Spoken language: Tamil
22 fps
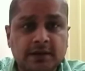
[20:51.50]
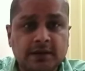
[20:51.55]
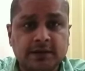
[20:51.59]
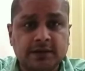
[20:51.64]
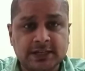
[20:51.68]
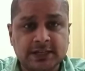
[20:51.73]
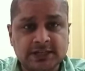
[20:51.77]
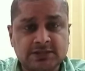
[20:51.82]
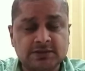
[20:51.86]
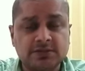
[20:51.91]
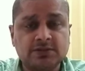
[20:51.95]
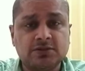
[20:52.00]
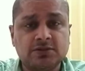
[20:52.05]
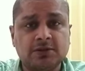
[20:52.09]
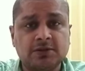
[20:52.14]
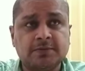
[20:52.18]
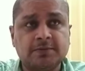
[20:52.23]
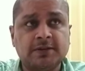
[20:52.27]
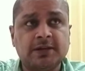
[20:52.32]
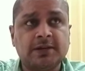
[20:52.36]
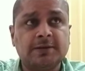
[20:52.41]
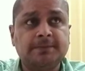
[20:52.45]
டேஸ்ட் வந்து
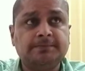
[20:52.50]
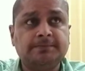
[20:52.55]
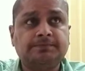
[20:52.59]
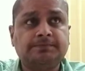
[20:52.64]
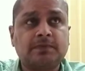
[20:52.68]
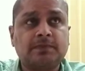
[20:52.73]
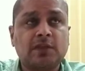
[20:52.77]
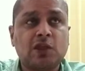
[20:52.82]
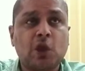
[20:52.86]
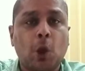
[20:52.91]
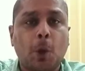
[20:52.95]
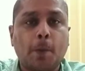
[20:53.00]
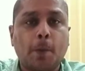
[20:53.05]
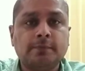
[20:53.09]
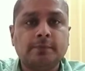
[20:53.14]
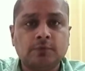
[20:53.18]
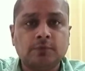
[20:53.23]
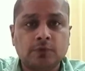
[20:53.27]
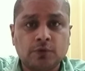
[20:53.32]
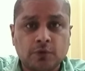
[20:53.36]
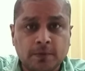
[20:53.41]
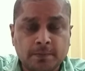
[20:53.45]
சொல்லணும்னா
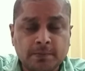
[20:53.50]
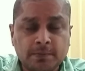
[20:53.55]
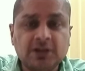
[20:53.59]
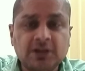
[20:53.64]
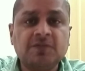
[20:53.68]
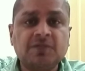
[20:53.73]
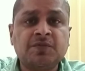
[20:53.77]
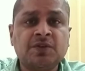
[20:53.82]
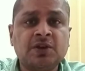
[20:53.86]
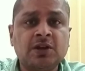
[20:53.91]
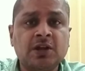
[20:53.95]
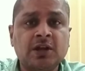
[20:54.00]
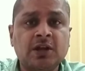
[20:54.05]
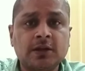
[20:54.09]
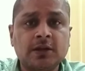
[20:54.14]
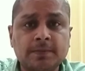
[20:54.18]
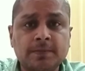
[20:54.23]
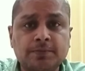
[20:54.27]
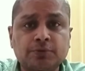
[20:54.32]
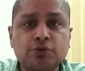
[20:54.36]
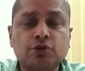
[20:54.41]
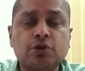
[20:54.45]
ரொம்ப டிஃப்ரெண்ட்டாக
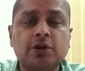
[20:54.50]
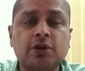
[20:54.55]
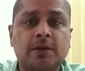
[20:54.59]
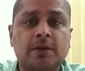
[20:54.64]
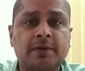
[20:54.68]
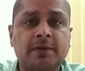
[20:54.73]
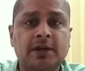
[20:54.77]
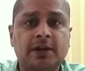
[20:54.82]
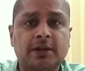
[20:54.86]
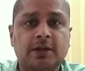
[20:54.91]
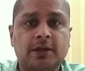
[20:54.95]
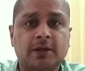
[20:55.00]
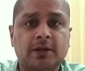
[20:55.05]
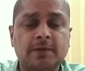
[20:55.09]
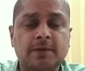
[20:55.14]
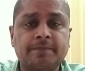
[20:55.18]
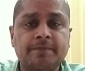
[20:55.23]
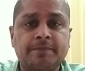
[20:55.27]
இருக்குது புது ரகமாக இருக்குது